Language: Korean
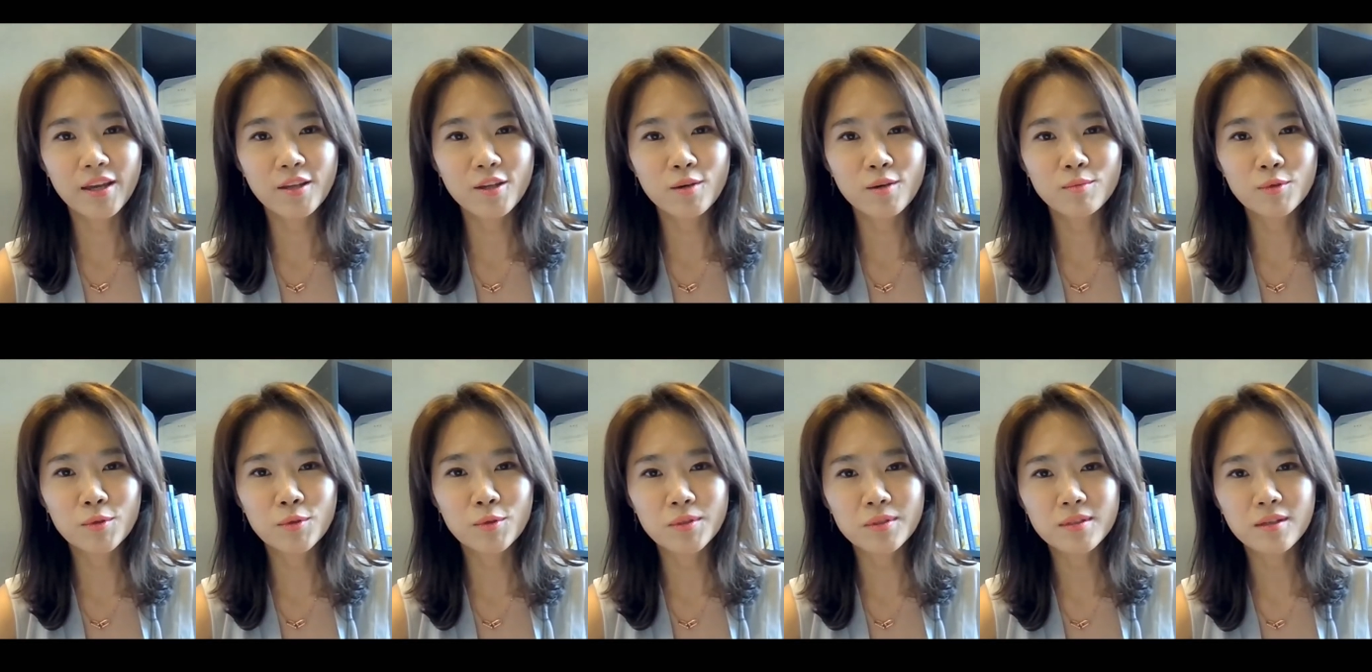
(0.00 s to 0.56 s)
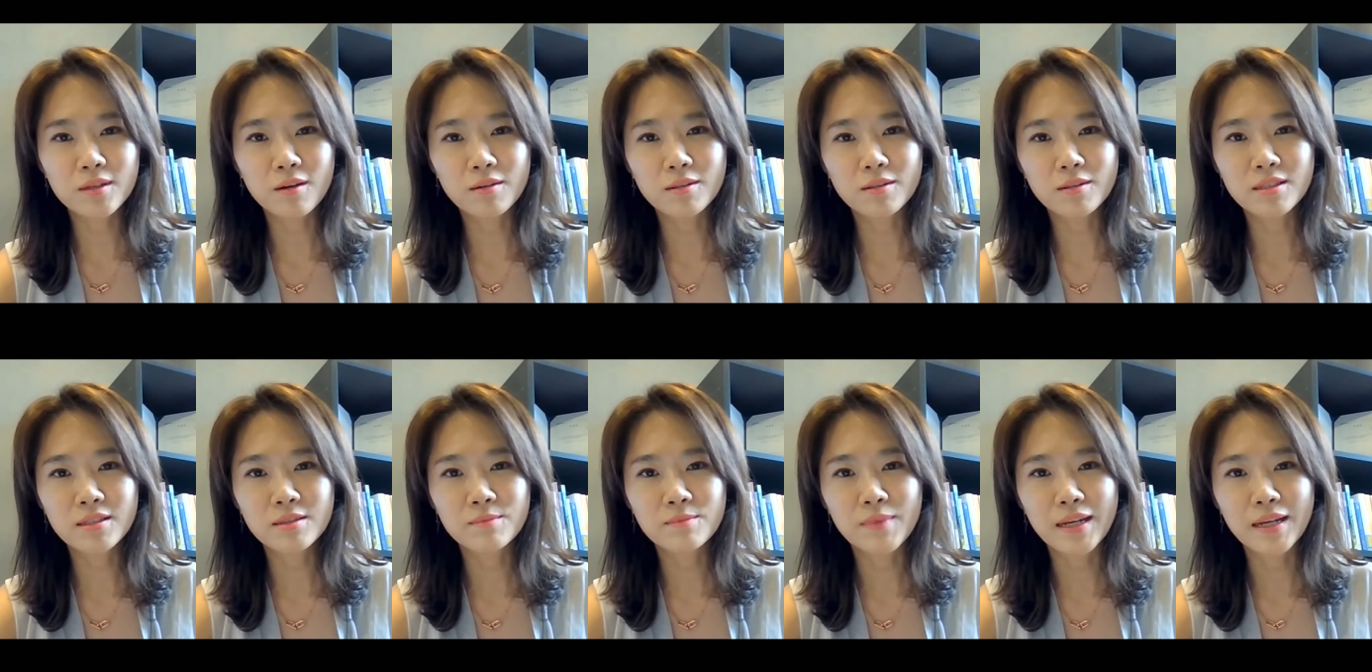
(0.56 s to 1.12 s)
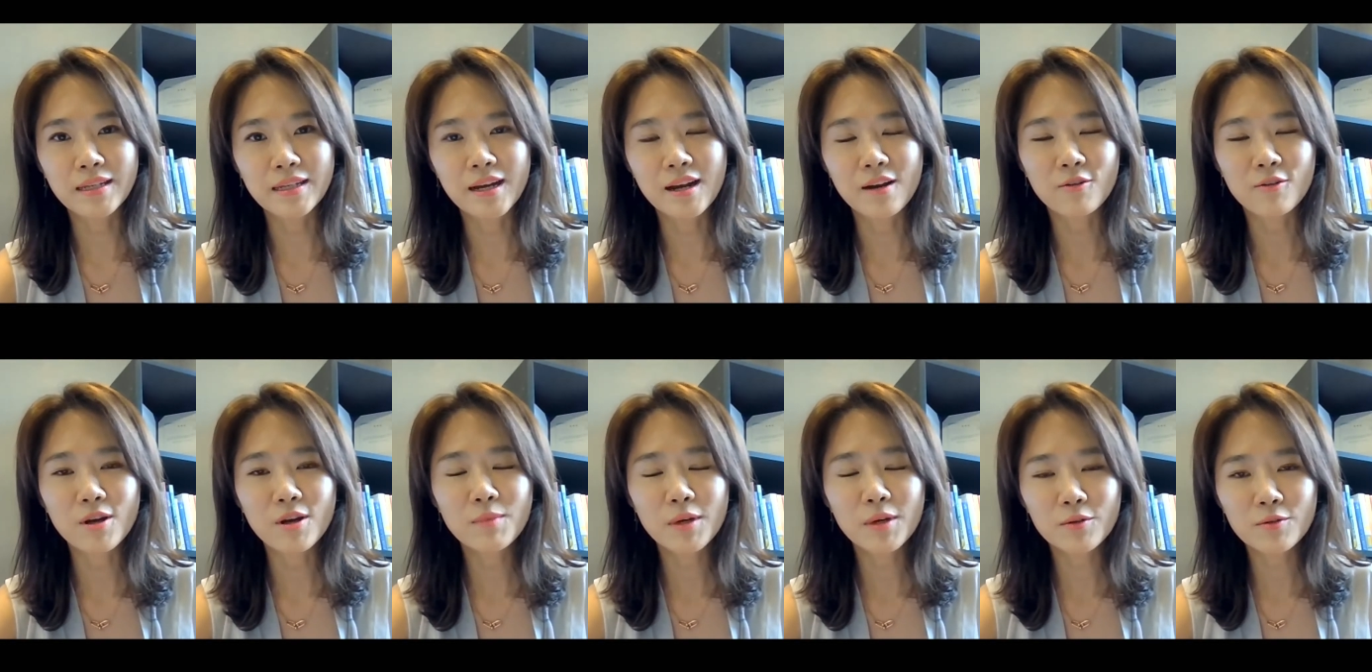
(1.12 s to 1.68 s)
개념으로서 지금 많이
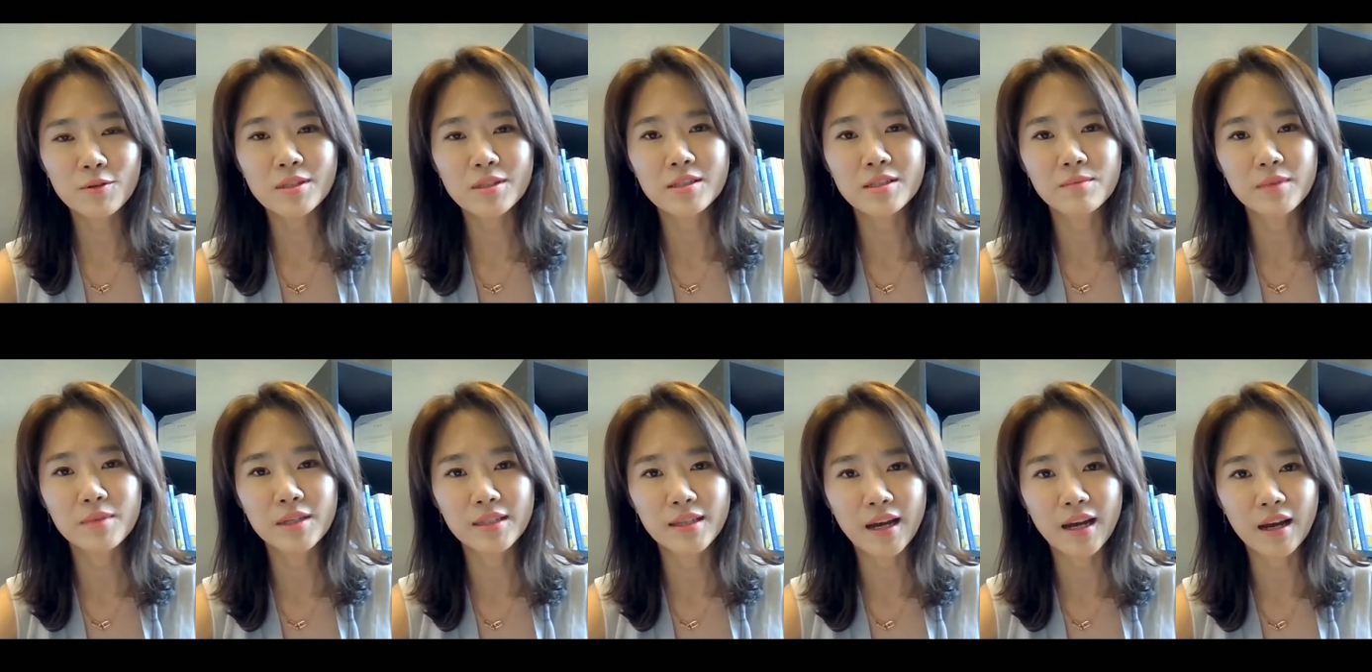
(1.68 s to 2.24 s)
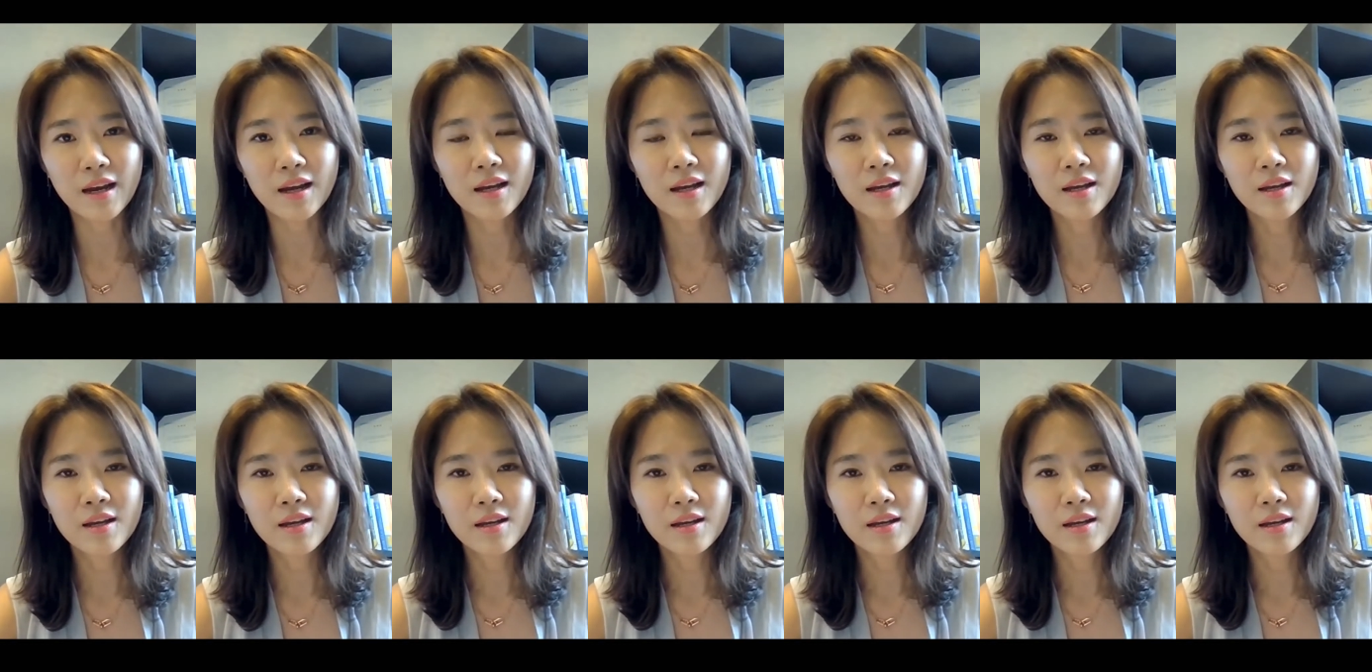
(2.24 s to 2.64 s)
각광받고 있습니다.